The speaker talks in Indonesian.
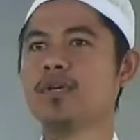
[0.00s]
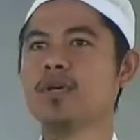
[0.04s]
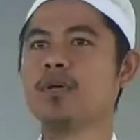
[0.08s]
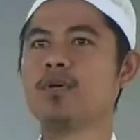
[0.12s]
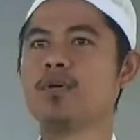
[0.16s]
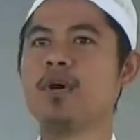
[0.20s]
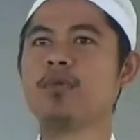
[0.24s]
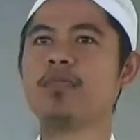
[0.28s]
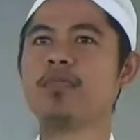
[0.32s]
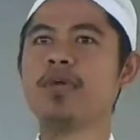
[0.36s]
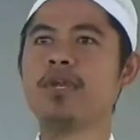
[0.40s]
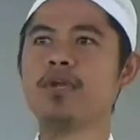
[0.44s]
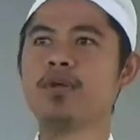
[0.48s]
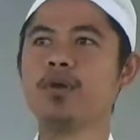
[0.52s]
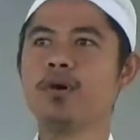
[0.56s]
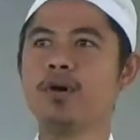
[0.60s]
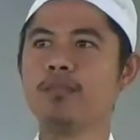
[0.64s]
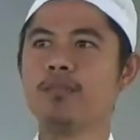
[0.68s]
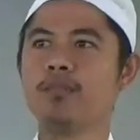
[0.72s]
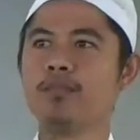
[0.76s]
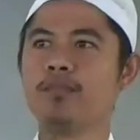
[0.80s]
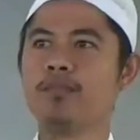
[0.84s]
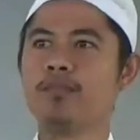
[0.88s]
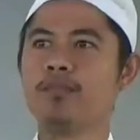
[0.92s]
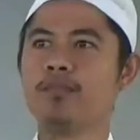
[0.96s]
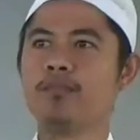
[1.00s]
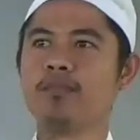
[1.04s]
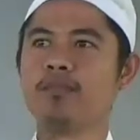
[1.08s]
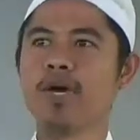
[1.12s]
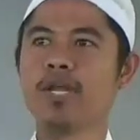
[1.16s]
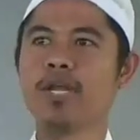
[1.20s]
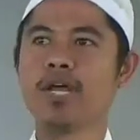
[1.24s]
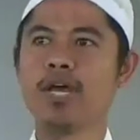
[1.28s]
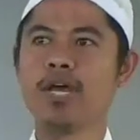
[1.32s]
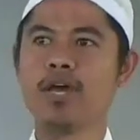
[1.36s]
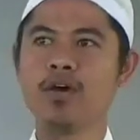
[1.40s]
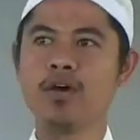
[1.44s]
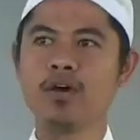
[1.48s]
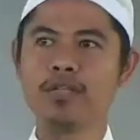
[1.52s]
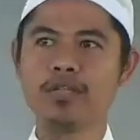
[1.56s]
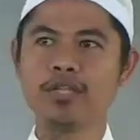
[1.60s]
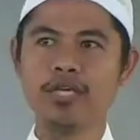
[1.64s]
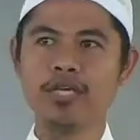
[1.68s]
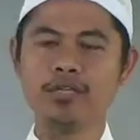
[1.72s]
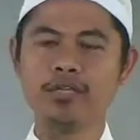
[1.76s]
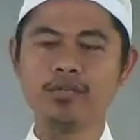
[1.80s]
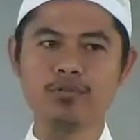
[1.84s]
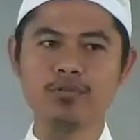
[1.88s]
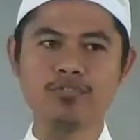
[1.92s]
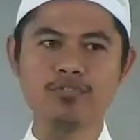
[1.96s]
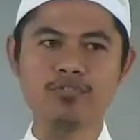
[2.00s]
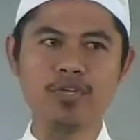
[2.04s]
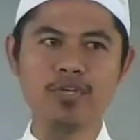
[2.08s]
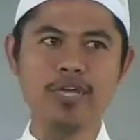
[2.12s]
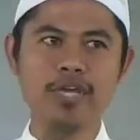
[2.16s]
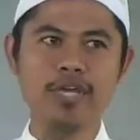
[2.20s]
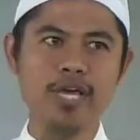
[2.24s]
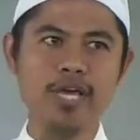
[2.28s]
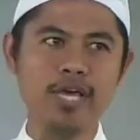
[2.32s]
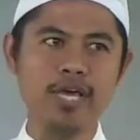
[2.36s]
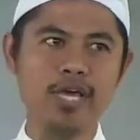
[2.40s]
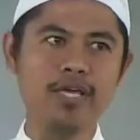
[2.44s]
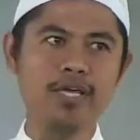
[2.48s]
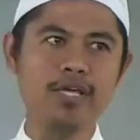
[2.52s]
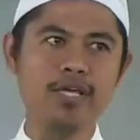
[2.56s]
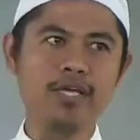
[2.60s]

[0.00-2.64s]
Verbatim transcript: wa minhum man akhadathu sayha